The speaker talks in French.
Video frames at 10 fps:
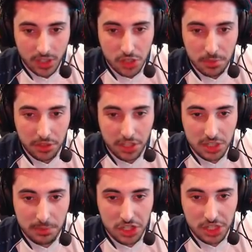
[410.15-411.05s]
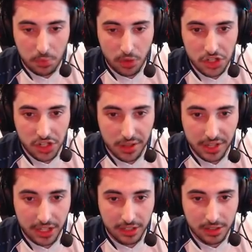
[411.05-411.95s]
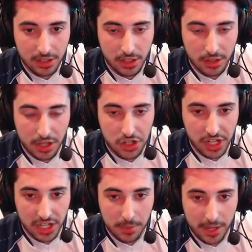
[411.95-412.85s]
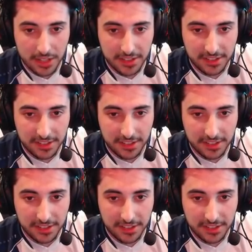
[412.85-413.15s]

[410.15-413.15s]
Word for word: je vais mettre un archer magique pour aller gérer ça. Ça va gérer les bats.